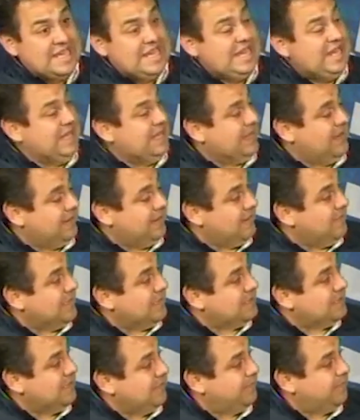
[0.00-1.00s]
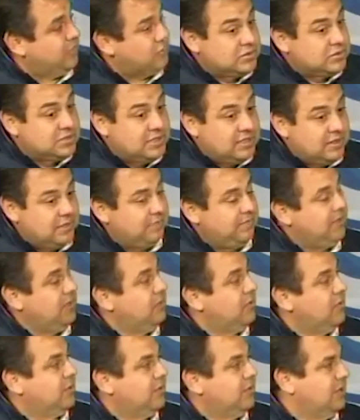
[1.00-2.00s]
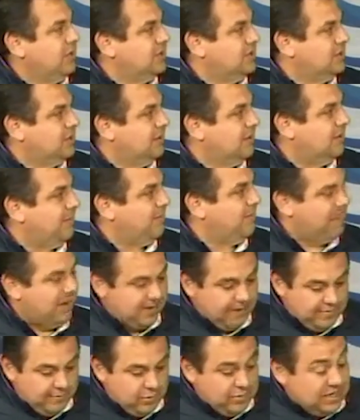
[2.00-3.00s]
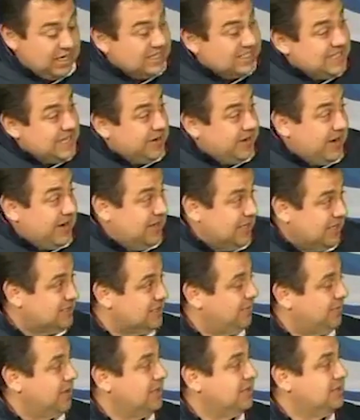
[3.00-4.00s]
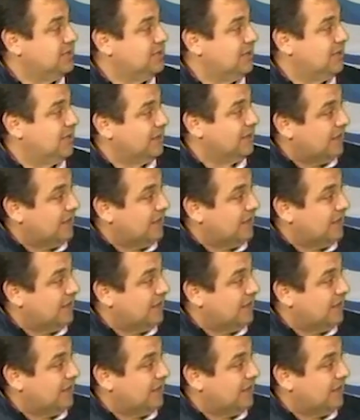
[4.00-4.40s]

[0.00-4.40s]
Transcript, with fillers: y nada más ir por 100 millones para poder cerrar esa brecha